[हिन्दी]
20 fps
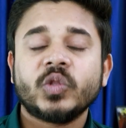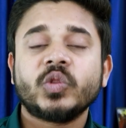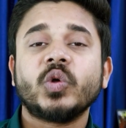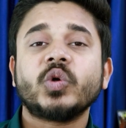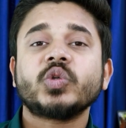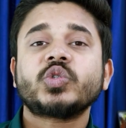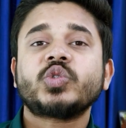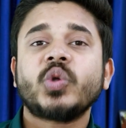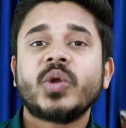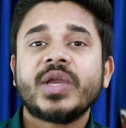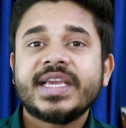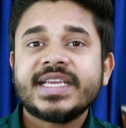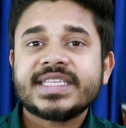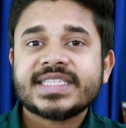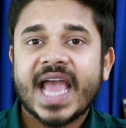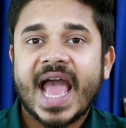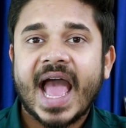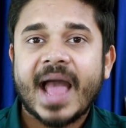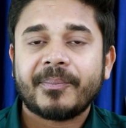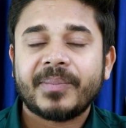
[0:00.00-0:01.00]
दोस्तों
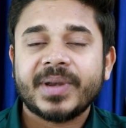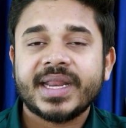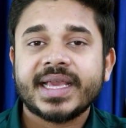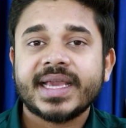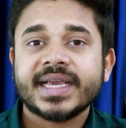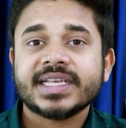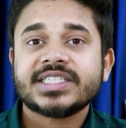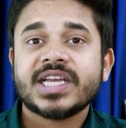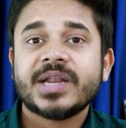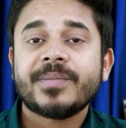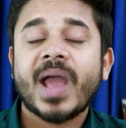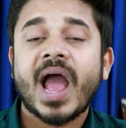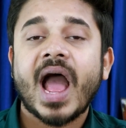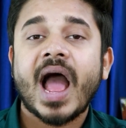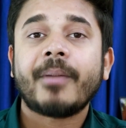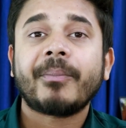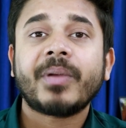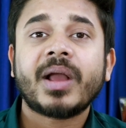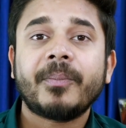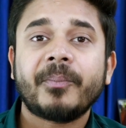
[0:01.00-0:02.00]
इस एप्लीकेशन में
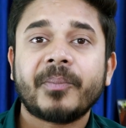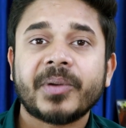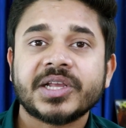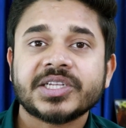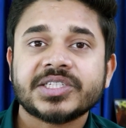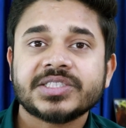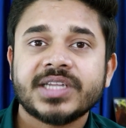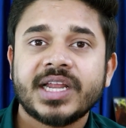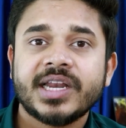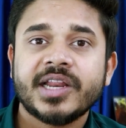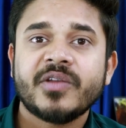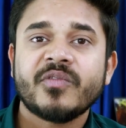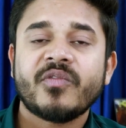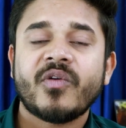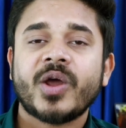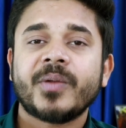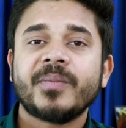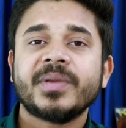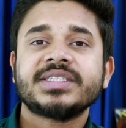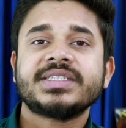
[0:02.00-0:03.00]
आपका पर्सनल
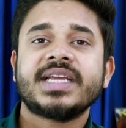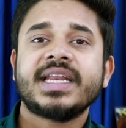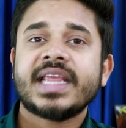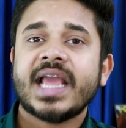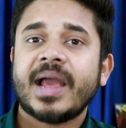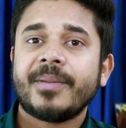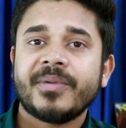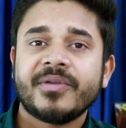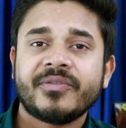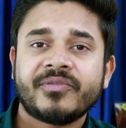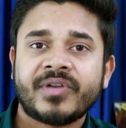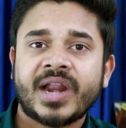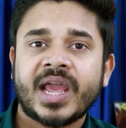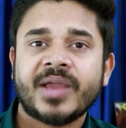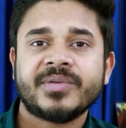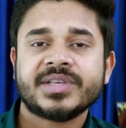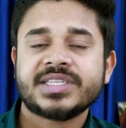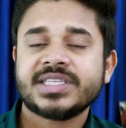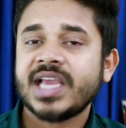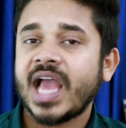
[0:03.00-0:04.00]
इन्फॉर्मेशन या फिर
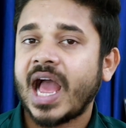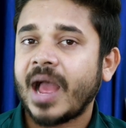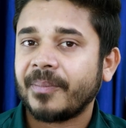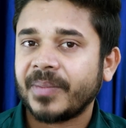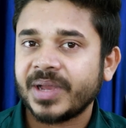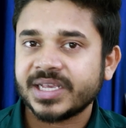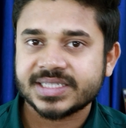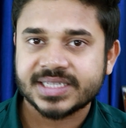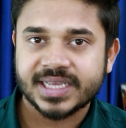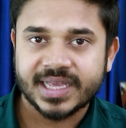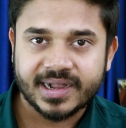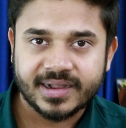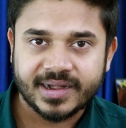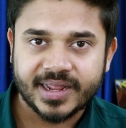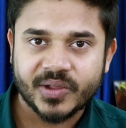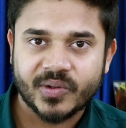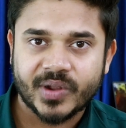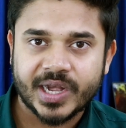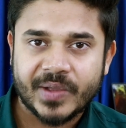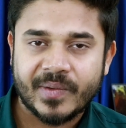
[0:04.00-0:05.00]
प्राइवेसी आपका शेयर
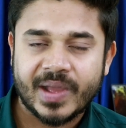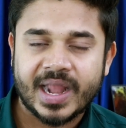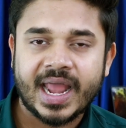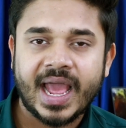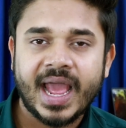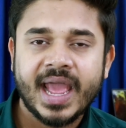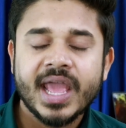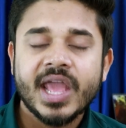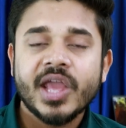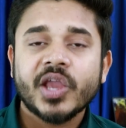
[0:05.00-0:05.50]
नहीं होने वाला